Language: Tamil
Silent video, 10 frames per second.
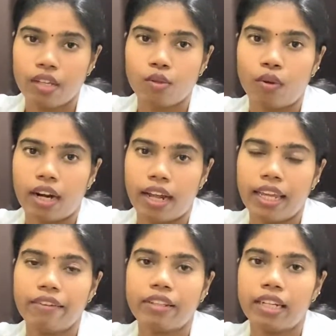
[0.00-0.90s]
ஸோ ஒரு
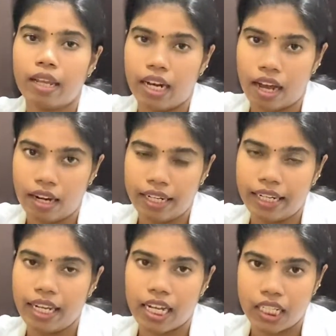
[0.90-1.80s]
நாளைக்கு வந்து நீங்கள் நாலு
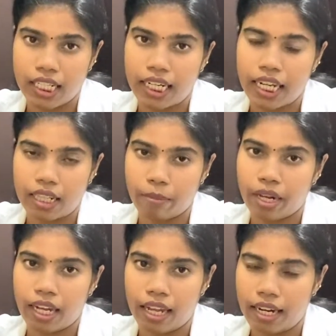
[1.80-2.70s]
இட்லி அஞ்சு இட்லி அந்த மாதிரி